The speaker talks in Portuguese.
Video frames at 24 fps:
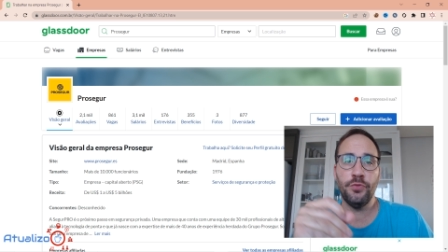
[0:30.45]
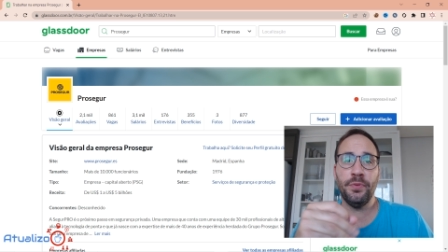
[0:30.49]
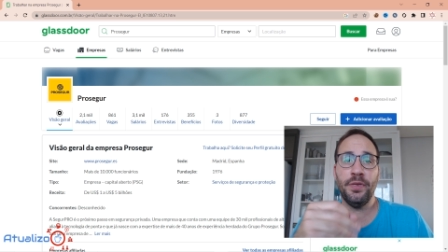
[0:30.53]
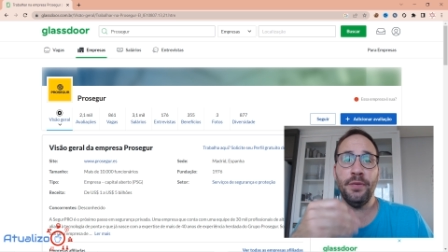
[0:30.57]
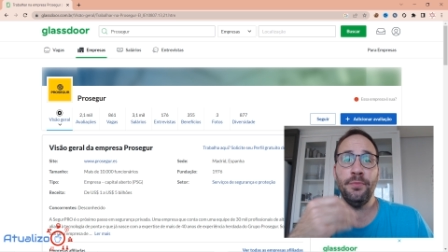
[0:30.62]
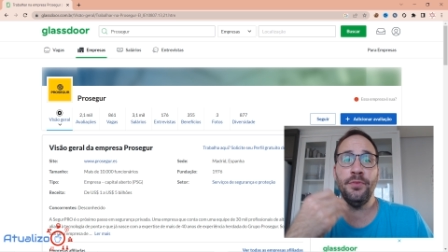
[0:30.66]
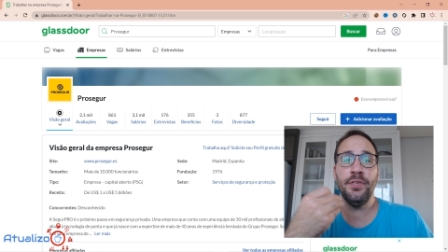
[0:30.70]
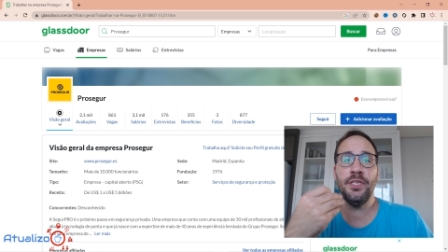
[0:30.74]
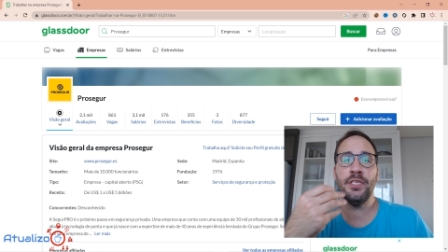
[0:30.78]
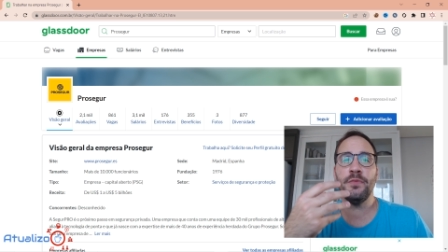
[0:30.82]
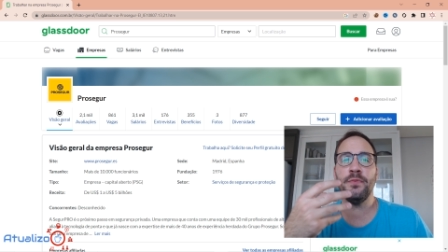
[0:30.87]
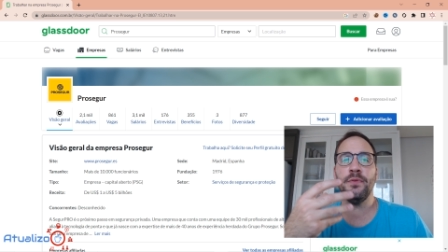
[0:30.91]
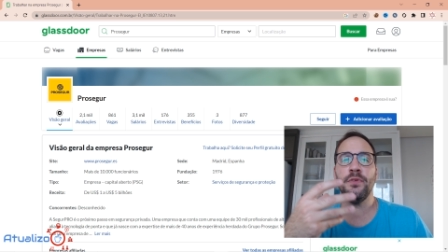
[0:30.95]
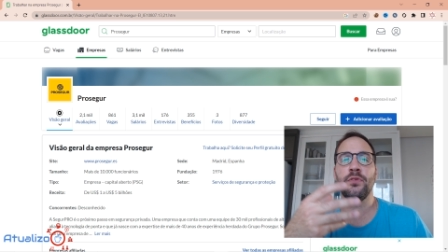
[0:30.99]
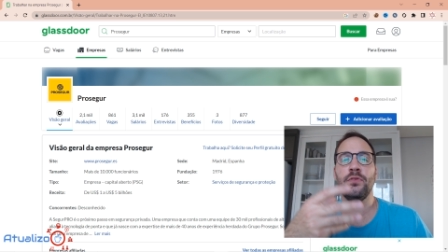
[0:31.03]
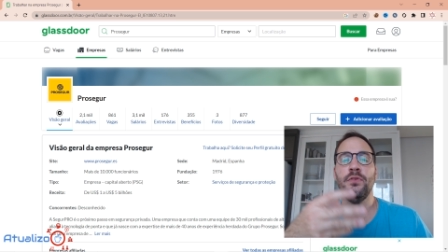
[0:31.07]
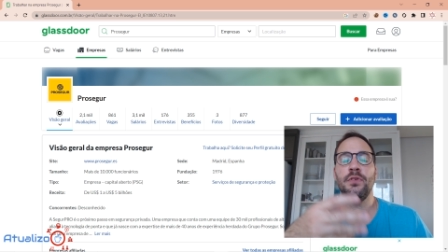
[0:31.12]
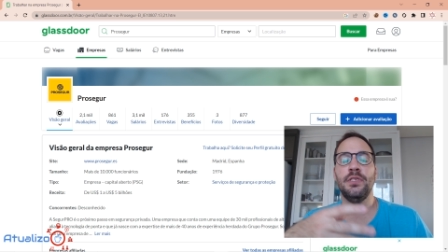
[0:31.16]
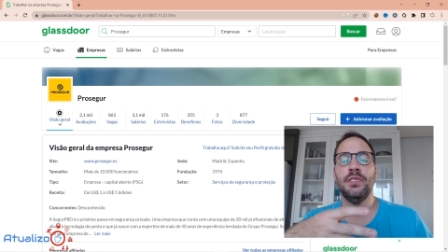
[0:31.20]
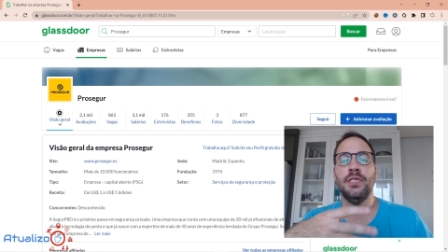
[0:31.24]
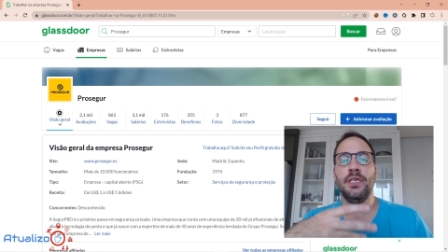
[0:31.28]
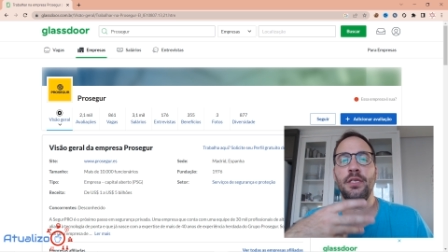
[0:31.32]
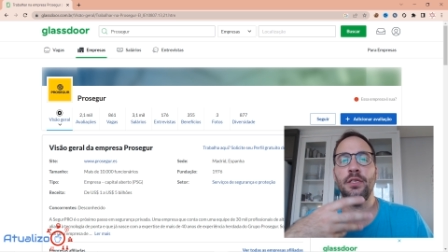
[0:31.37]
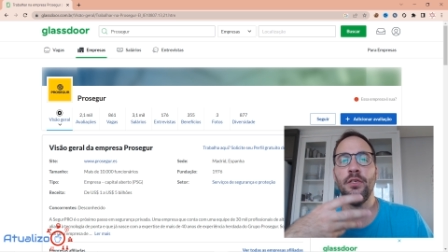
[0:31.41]
Porque muitas
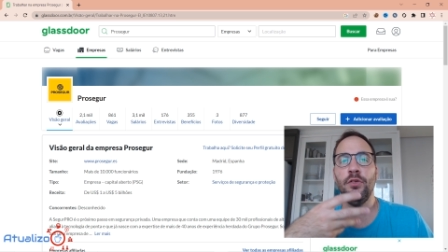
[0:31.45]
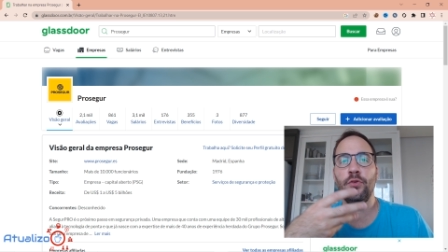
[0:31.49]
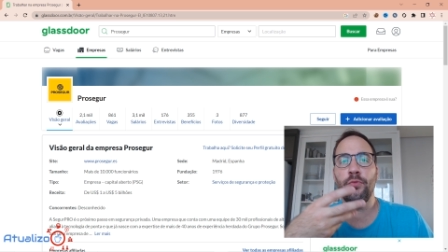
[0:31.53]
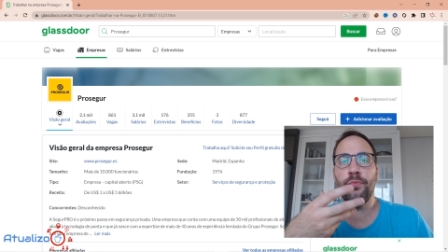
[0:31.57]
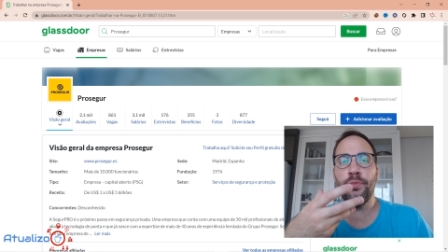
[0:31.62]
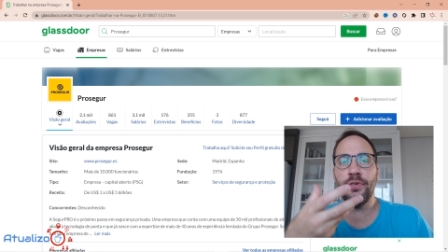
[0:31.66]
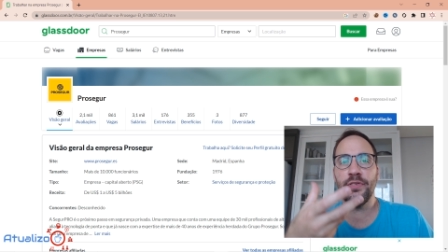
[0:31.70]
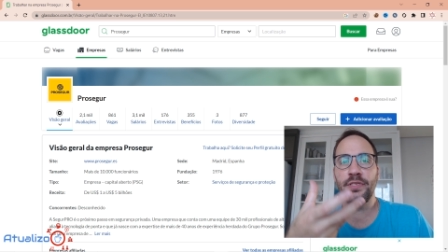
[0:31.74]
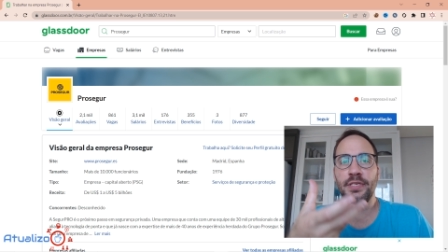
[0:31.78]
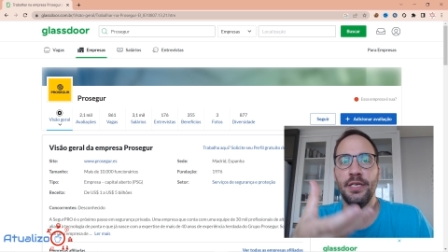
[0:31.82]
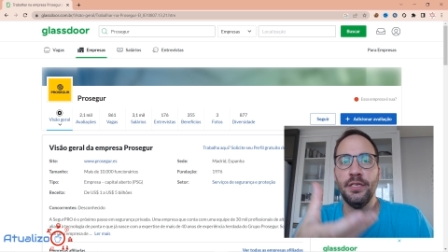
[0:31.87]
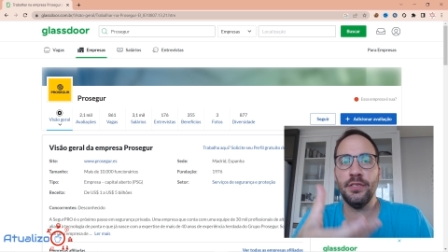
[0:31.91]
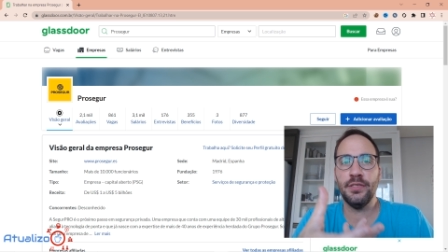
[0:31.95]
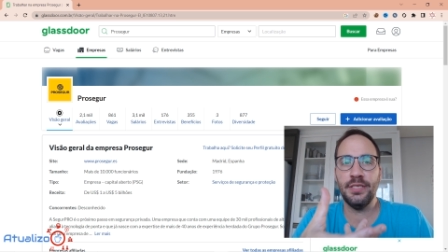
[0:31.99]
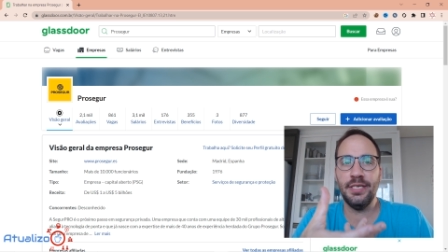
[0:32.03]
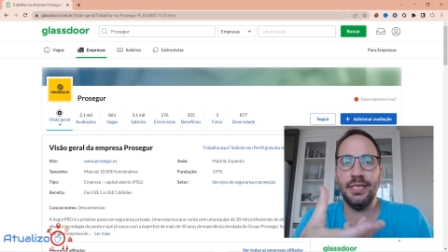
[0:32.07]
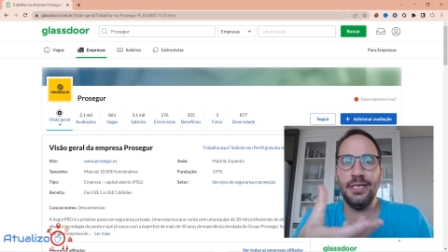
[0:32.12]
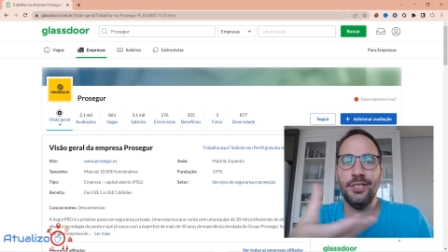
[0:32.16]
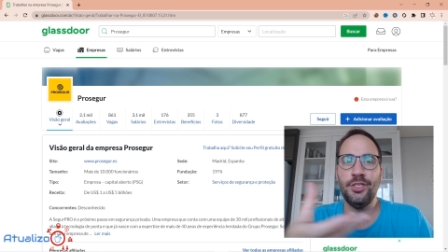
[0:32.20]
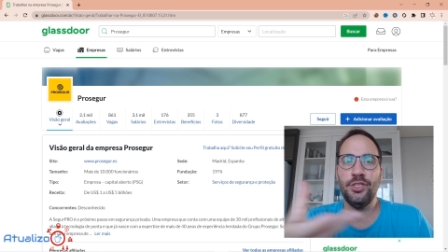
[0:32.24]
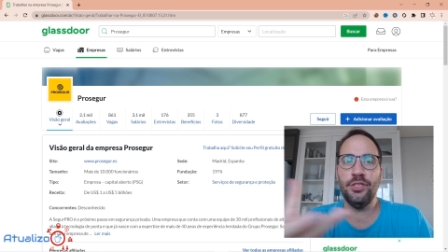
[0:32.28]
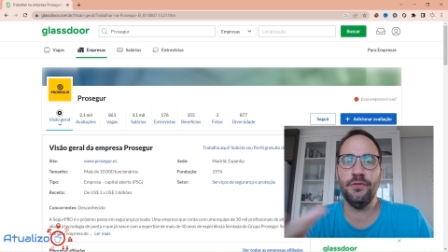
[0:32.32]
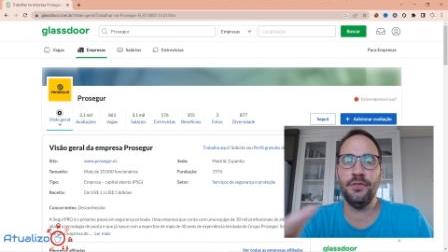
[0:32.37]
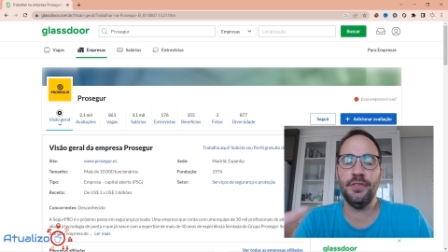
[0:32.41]
pessoas entram no processo
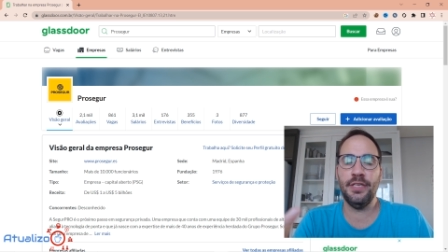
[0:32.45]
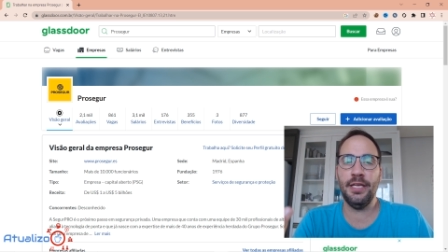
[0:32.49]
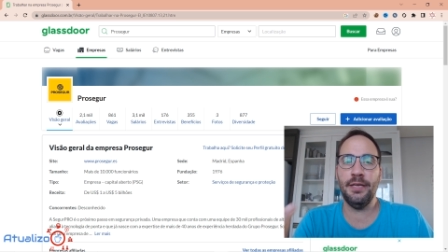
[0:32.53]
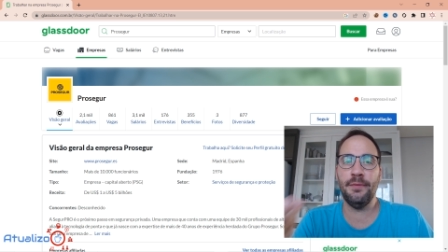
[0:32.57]
seletivo da